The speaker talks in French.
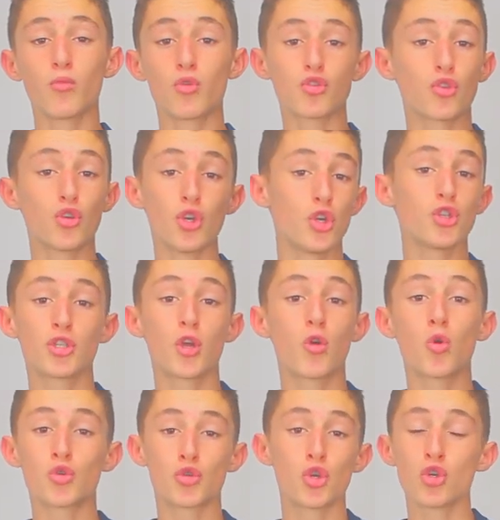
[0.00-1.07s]
moi je les laissais
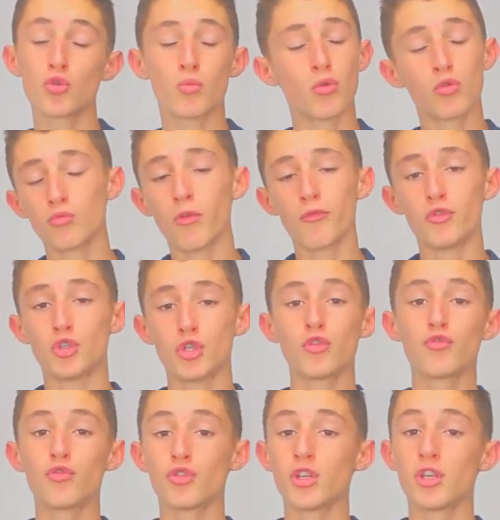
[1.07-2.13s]
cocher, je m'en fichais,
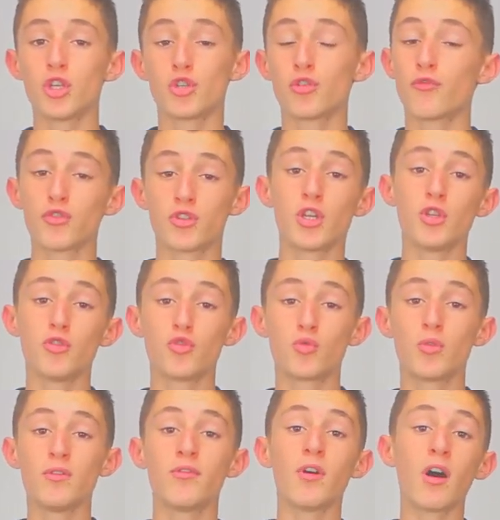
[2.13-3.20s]
je faisais, je faisais, une
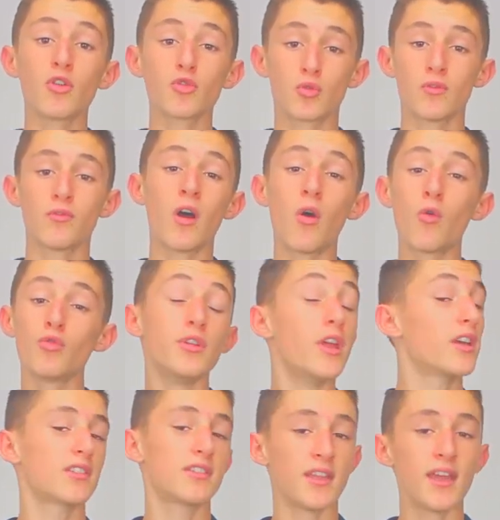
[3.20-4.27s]
suivant, suivant ou
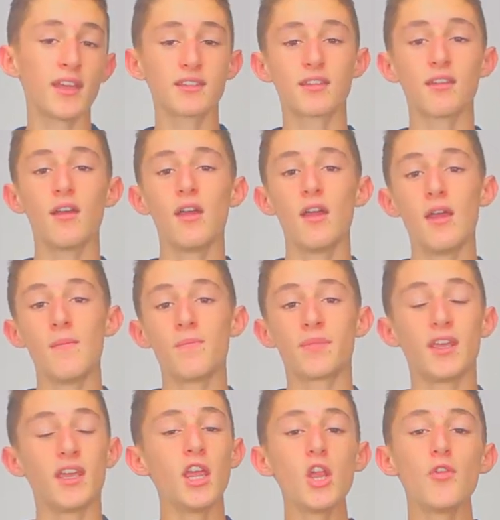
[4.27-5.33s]
next, next.
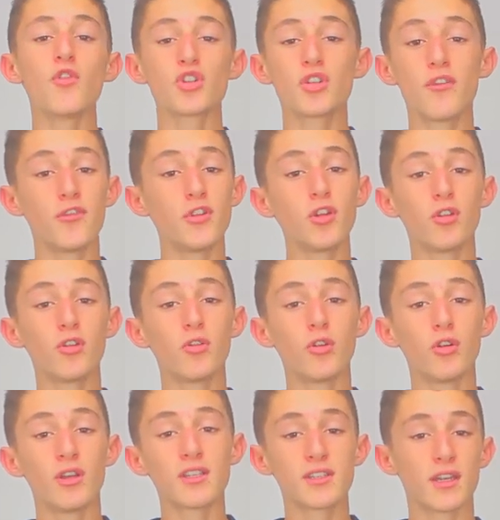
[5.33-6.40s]
Et une fois que j'avais fini
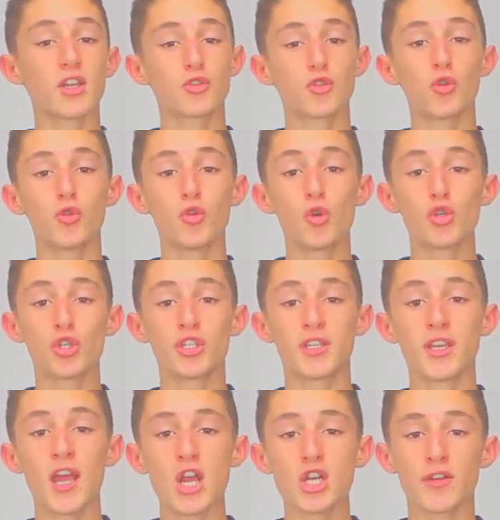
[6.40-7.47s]
l'installation du
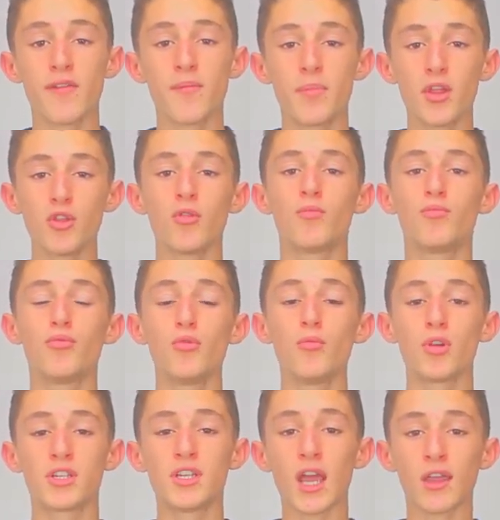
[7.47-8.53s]
logiciel, j'avais plein de
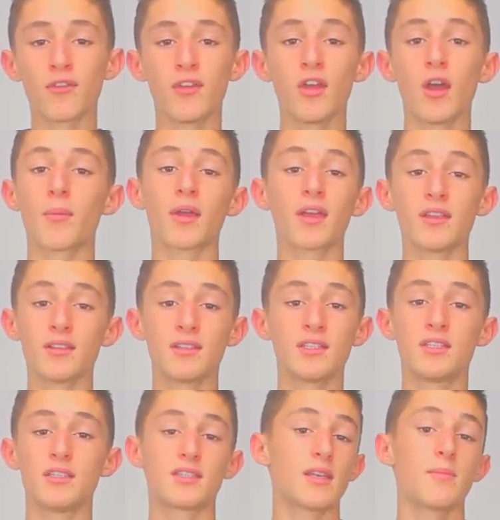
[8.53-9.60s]
pubs qui arrivaient. Après
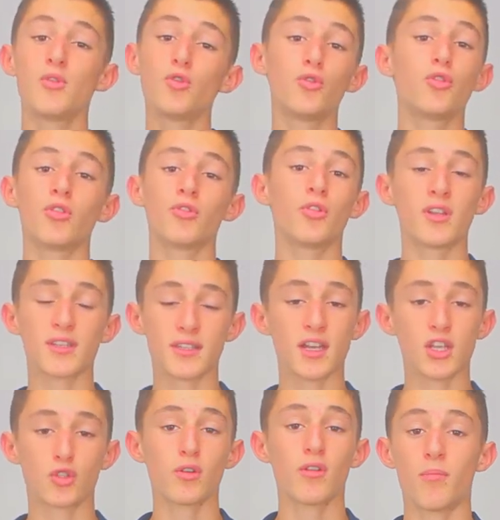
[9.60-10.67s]
5 minutes de,
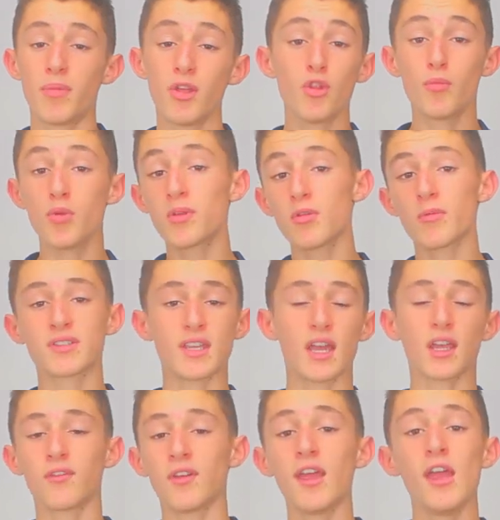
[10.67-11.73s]
l'installation, il y avait plein de pubs qui commençaient à
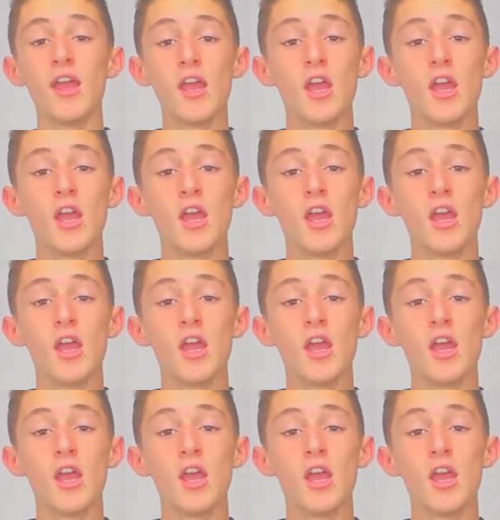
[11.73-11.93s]
arriver.